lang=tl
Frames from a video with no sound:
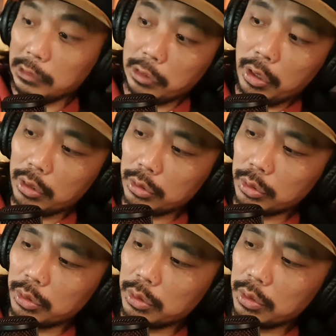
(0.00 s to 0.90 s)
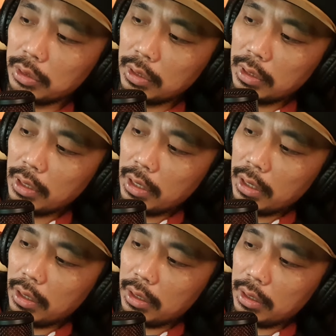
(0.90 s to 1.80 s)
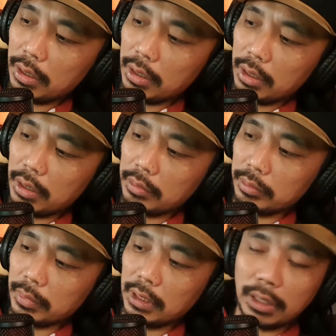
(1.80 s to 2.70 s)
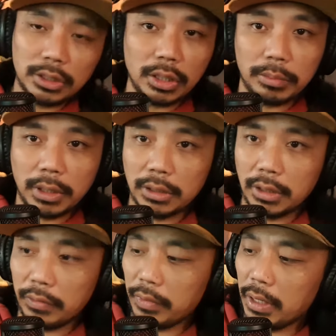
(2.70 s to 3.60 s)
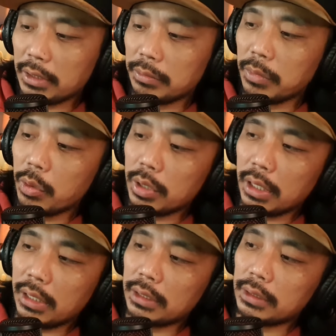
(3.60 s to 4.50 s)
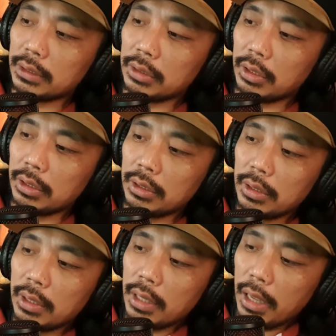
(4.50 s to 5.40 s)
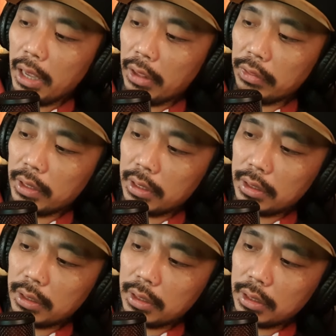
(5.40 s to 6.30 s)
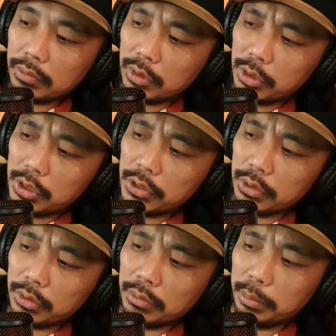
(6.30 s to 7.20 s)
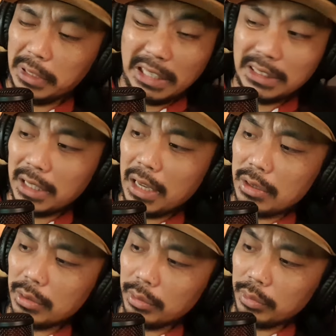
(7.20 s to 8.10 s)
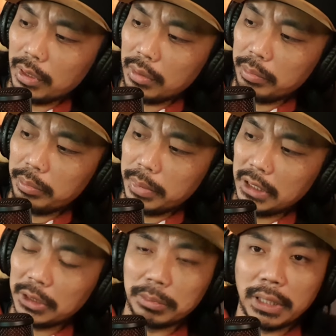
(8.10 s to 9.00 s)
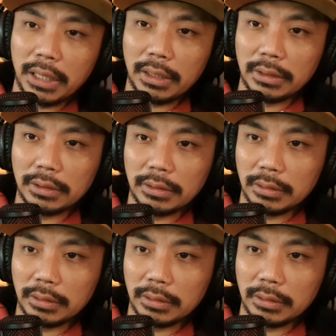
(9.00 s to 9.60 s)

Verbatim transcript: song two, uh, and then some other effects, vocals, no? And uh, of course, yung, let's say, yung uh, pitch blend.